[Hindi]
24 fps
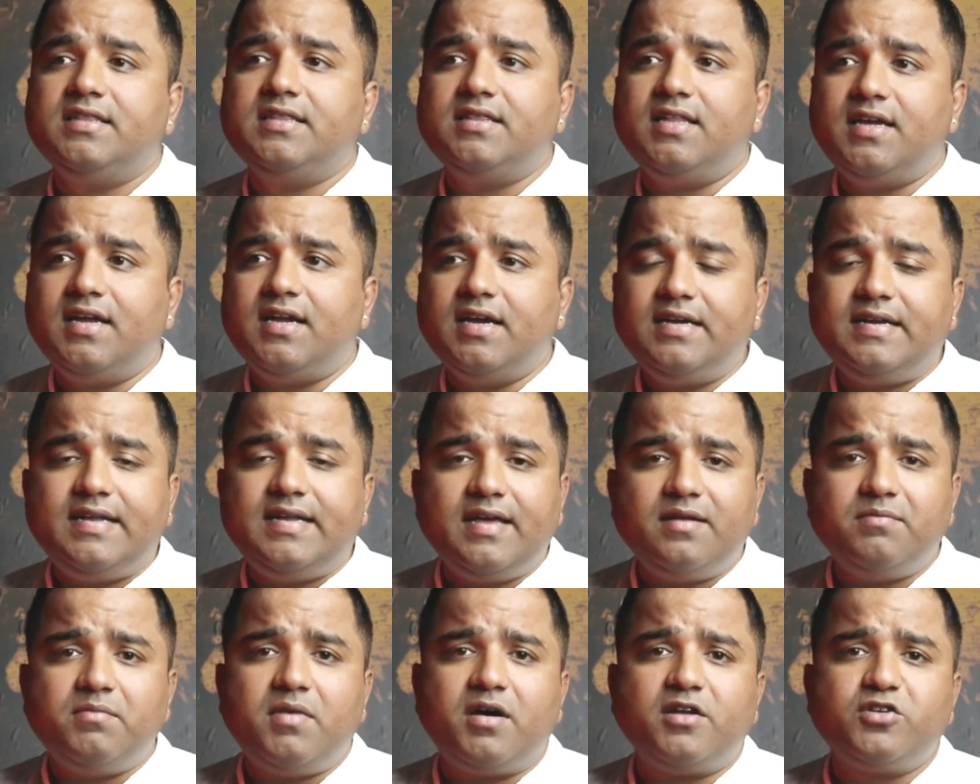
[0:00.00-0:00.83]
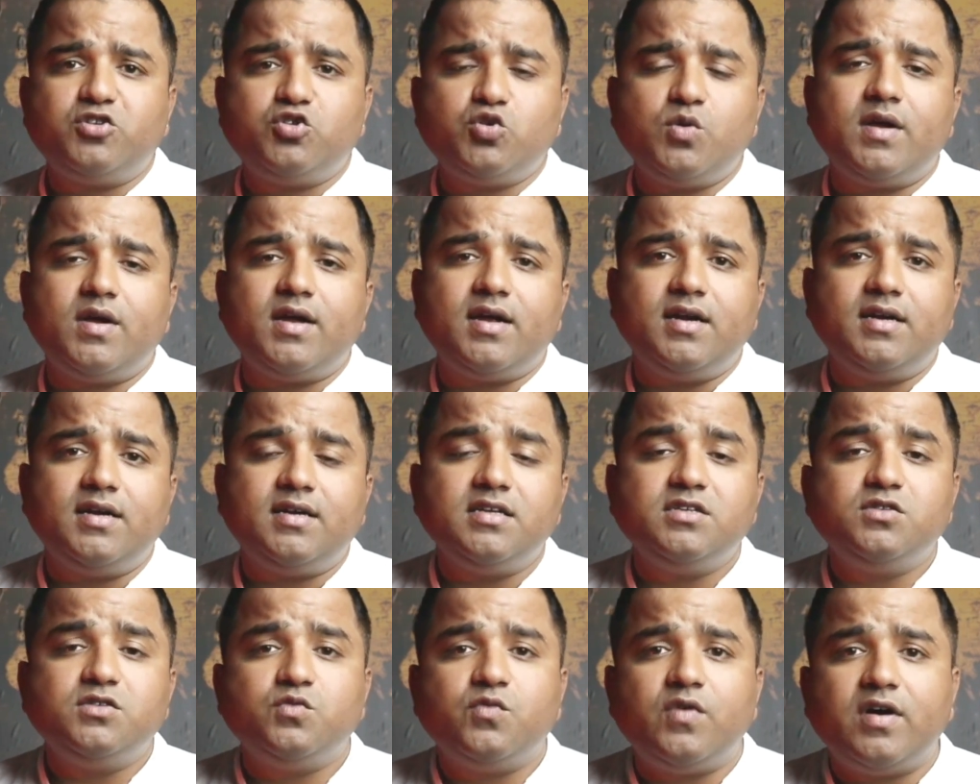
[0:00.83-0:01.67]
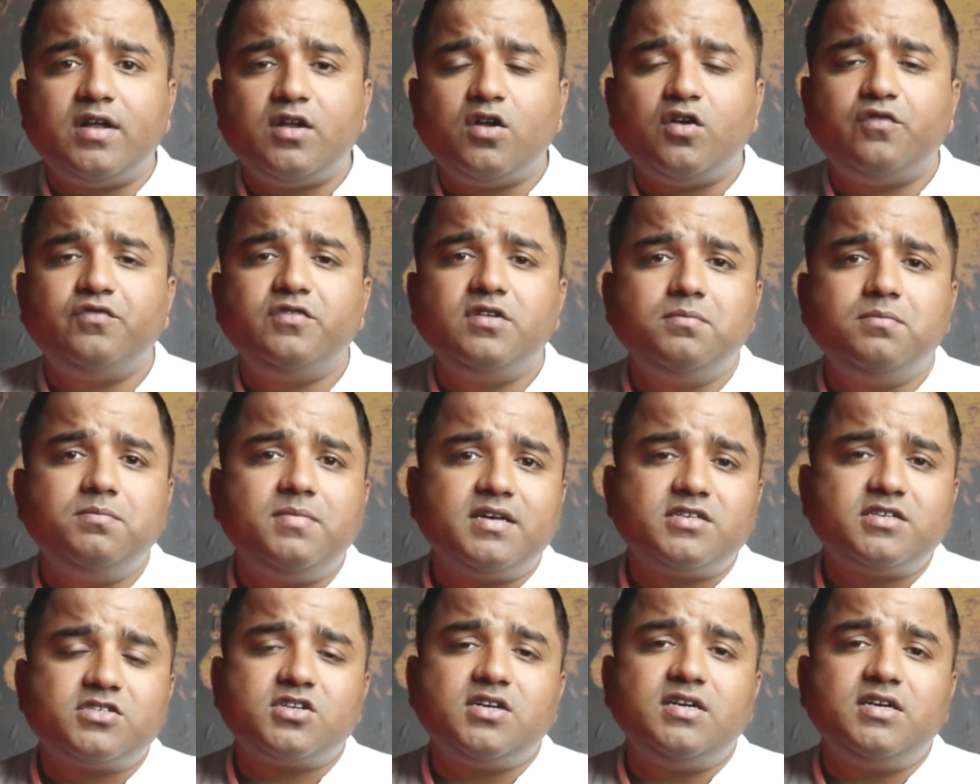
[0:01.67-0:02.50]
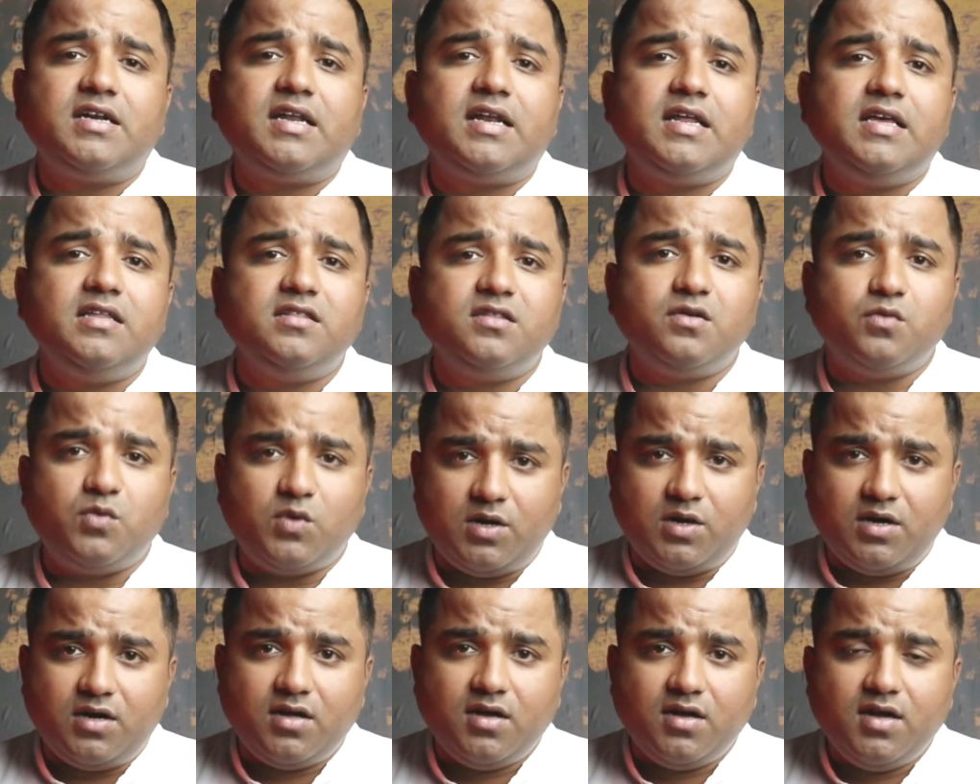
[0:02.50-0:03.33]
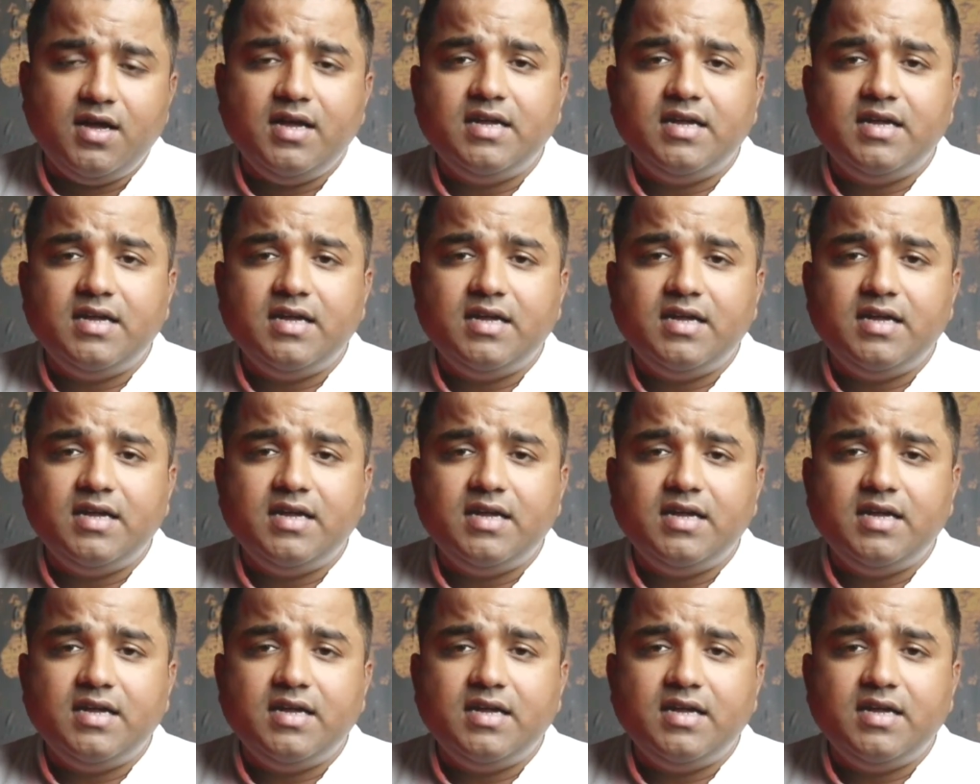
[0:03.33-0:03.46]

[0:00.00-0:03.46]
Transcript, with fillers: देखिए डेनमार्क जो है इट इज़ वन ऑफ द बेस्ट कंट्री इन द वर्ल्ड